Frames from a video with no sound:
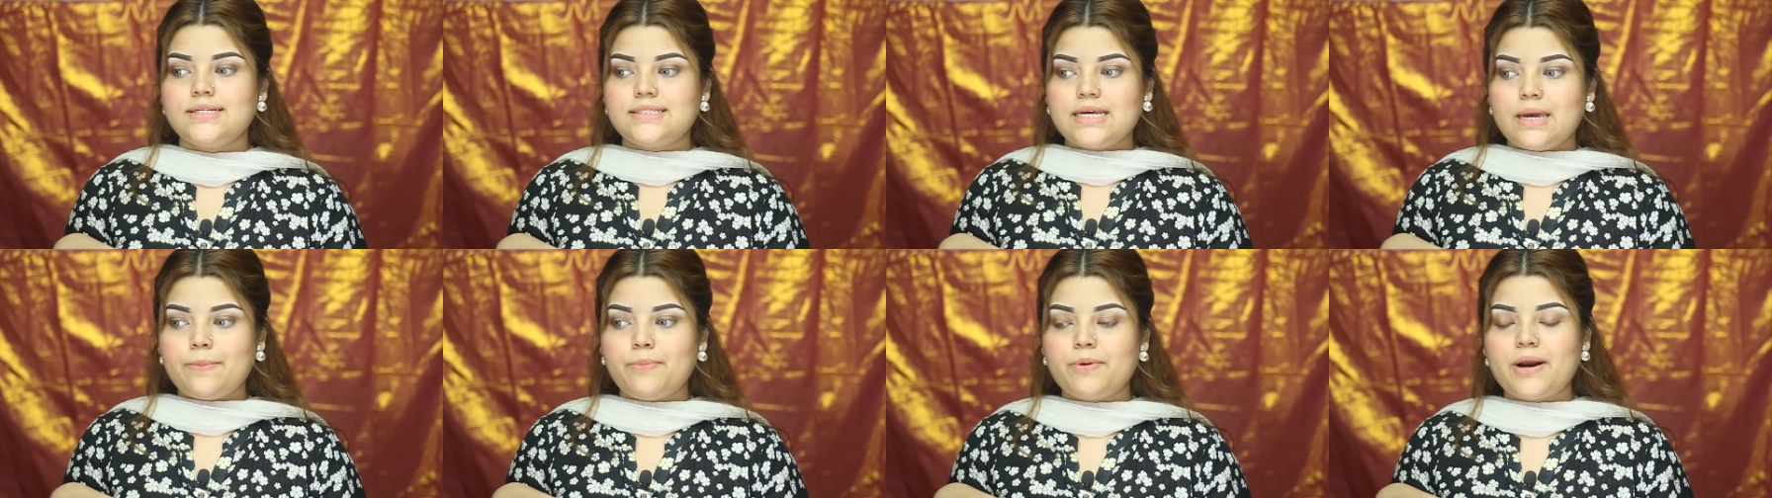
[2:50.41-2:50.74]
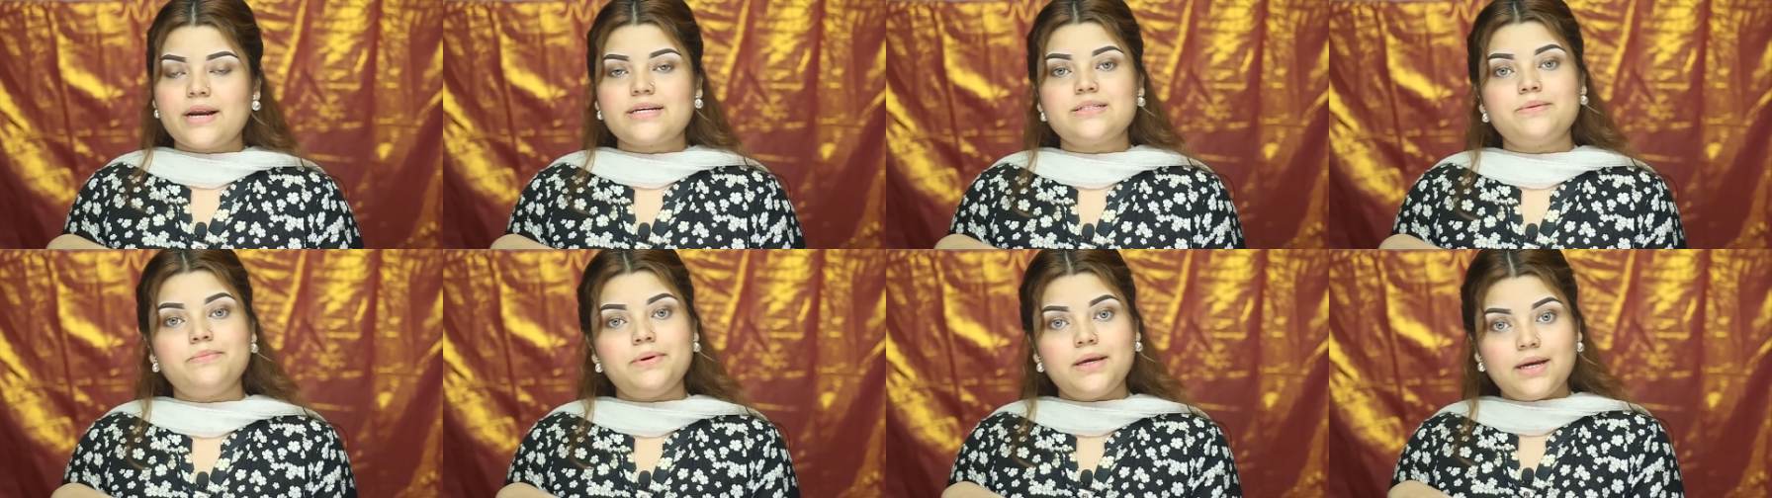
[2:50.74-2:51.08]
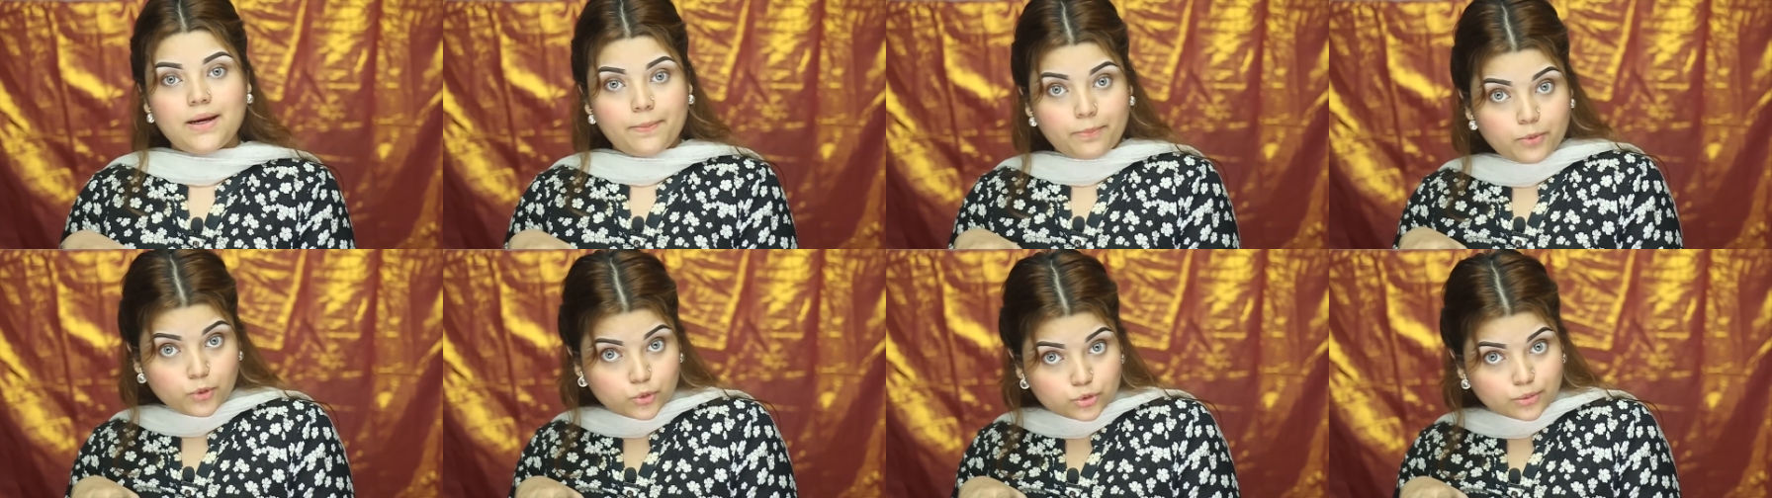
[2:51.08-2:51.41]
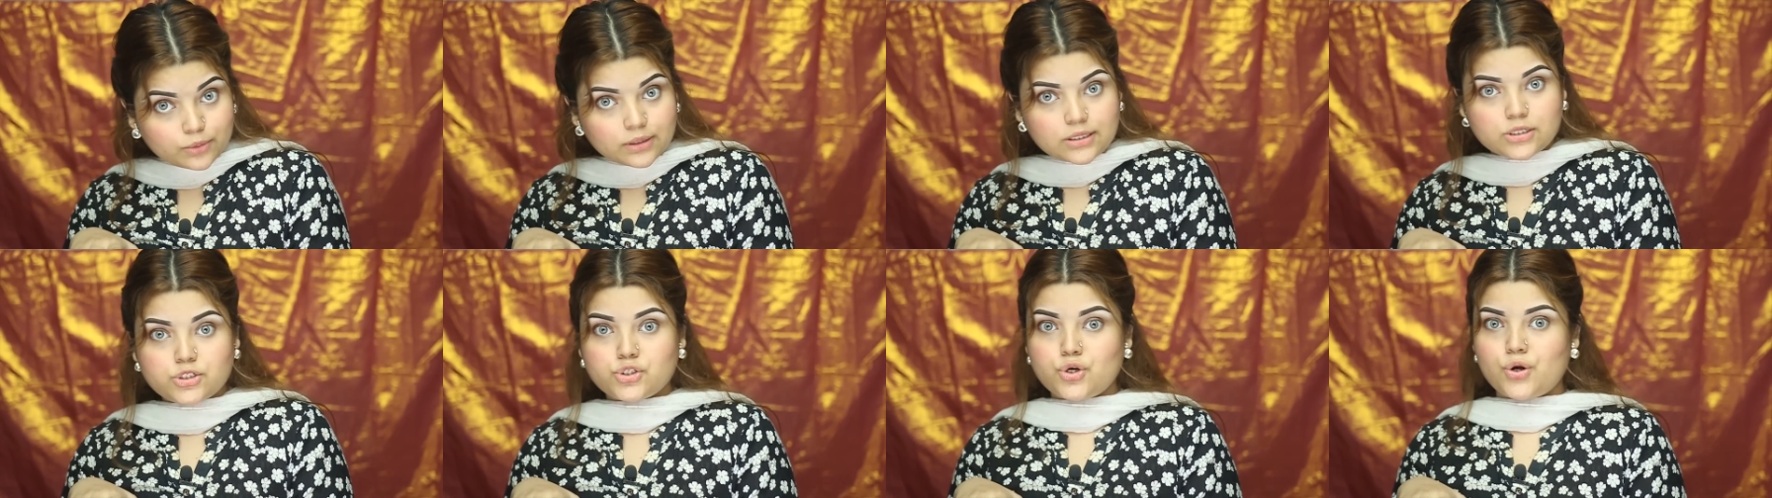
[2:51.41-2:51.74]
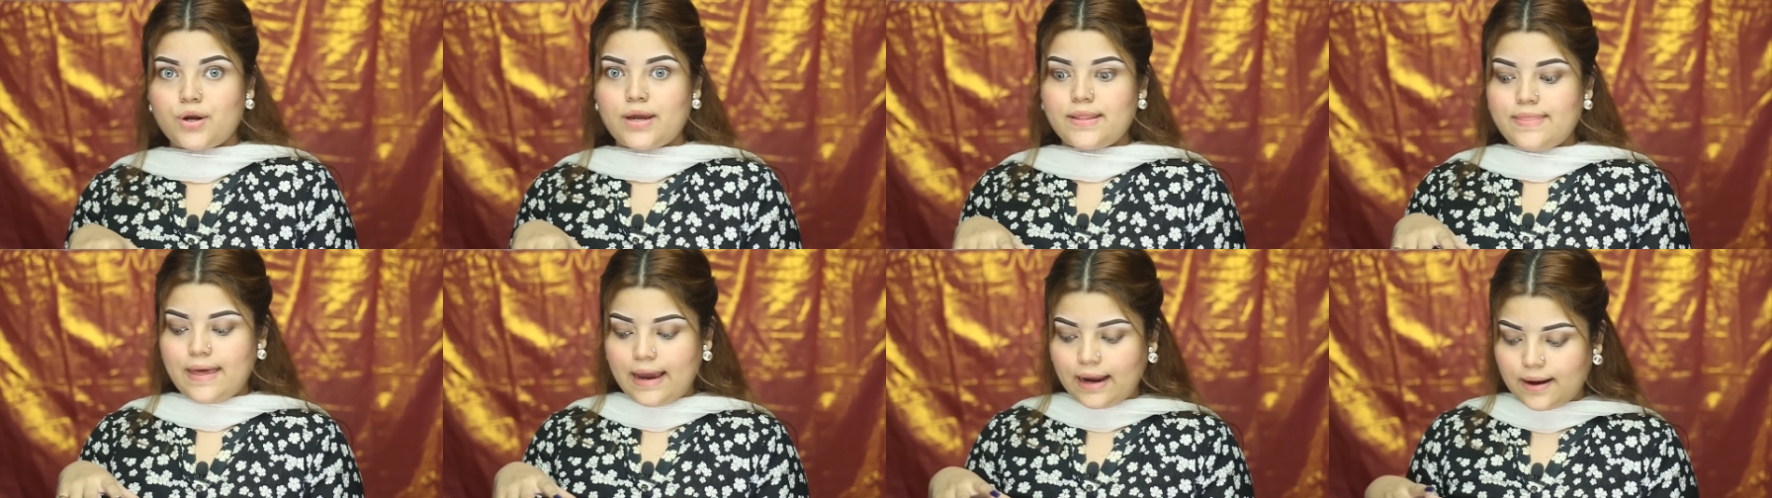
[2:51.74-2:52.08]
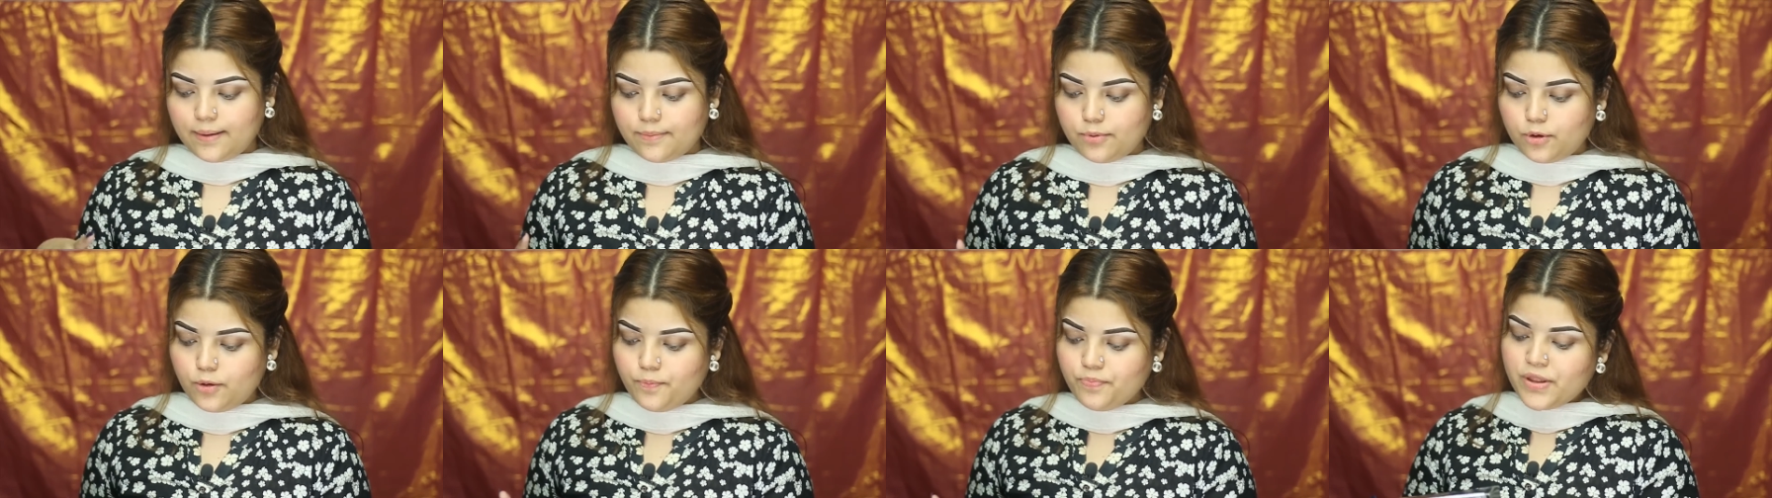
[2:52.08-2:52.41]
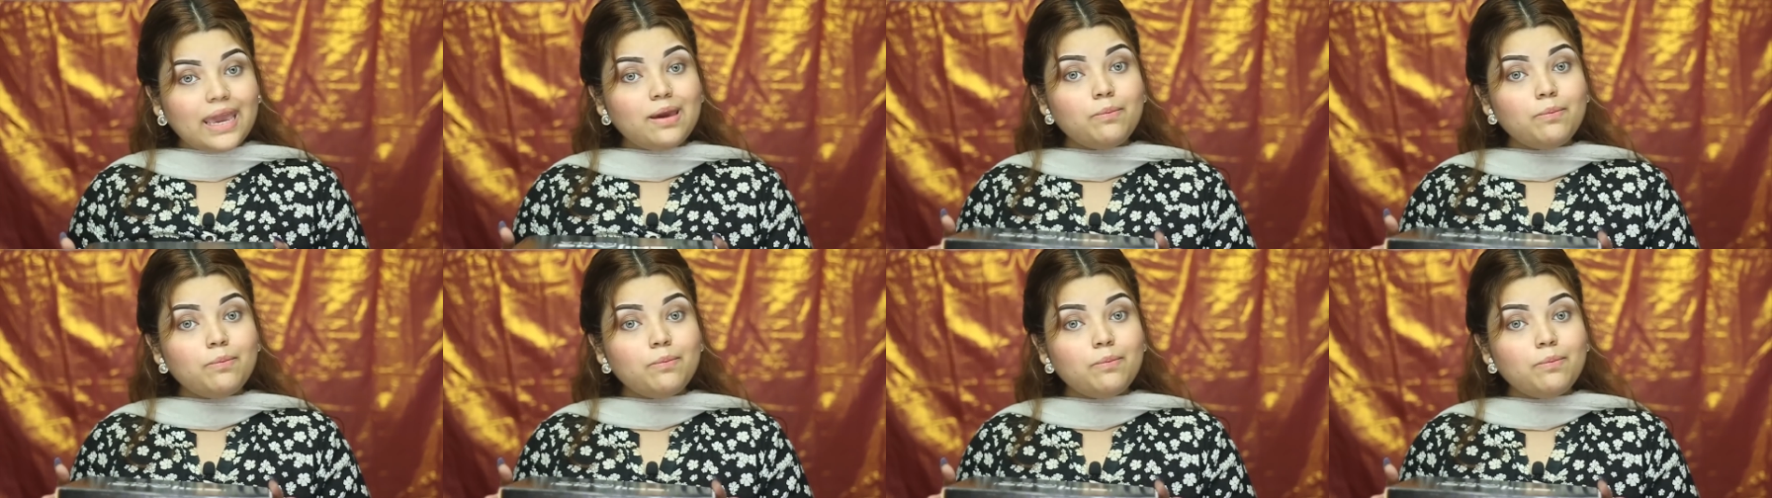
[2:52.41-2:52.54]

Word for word: টাইপের একটা মেকআপ লুক তোমাদের সঙ্গে দেখাবো